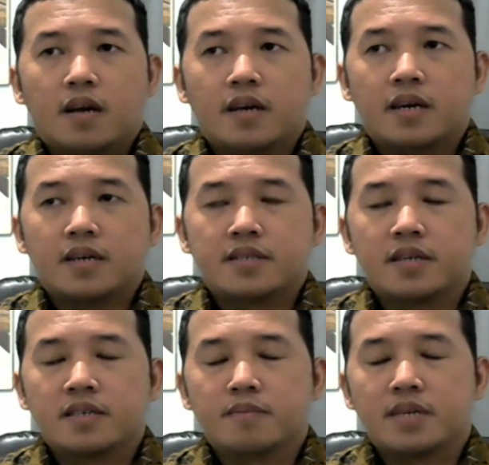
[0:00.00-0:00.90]
Iya,
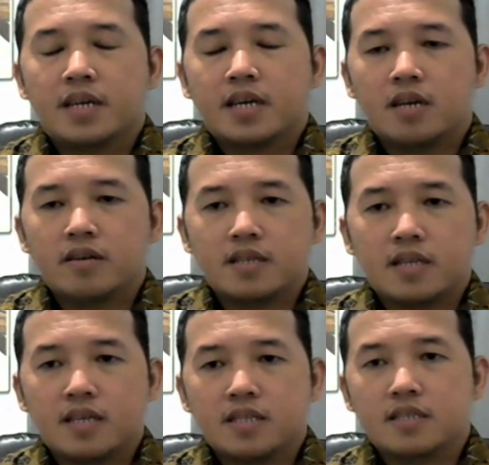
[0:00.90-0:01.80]
jadi sebenarnya kalau
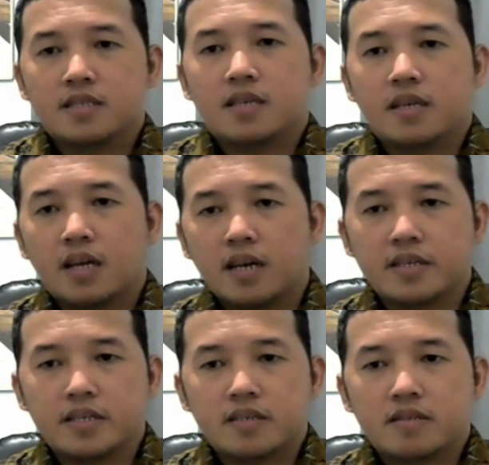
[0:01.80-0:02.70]
kita lihat
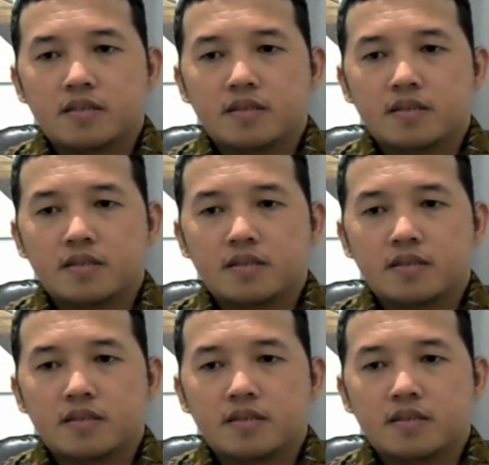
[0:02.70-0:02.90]
historically